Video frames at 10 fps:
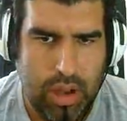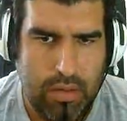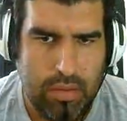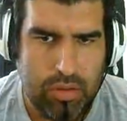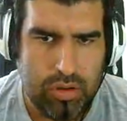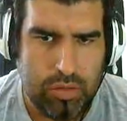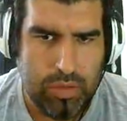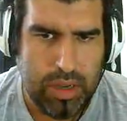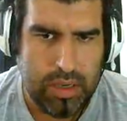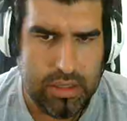Ahí vamos, otro
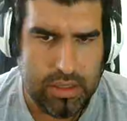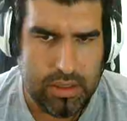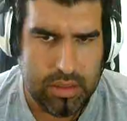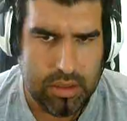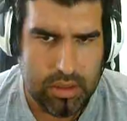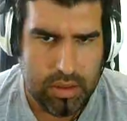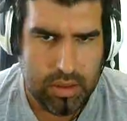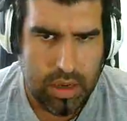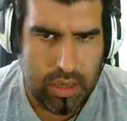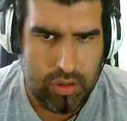más.
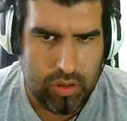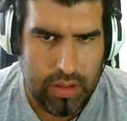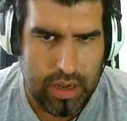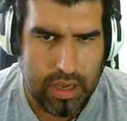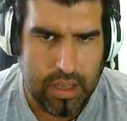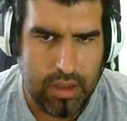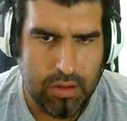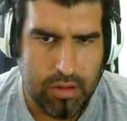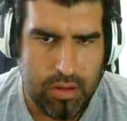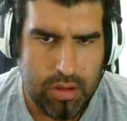Ah, tengo que darle caña, ¿eh?
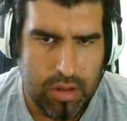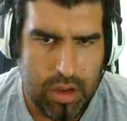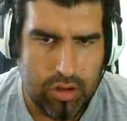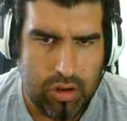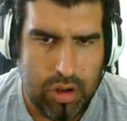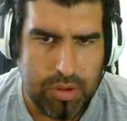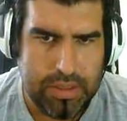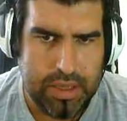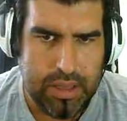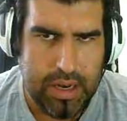A
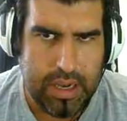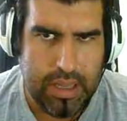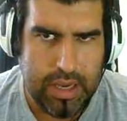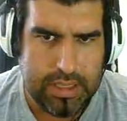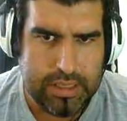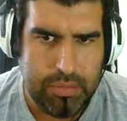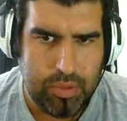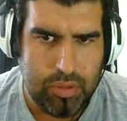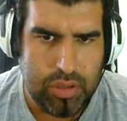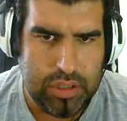aprovechar y darle caña, que ese es el
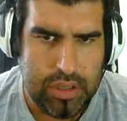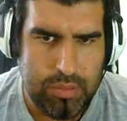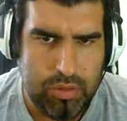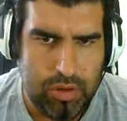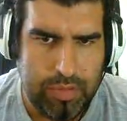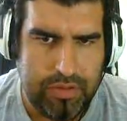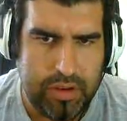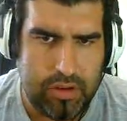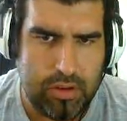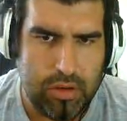punto. Ese es el punto
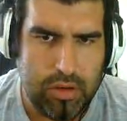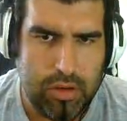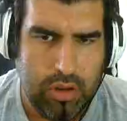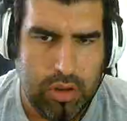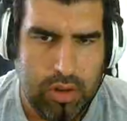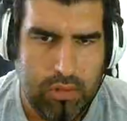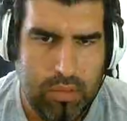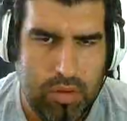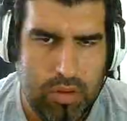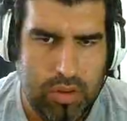perfecto.
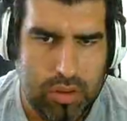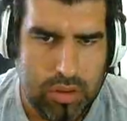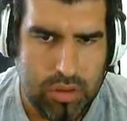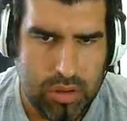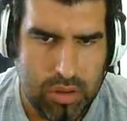Vamos.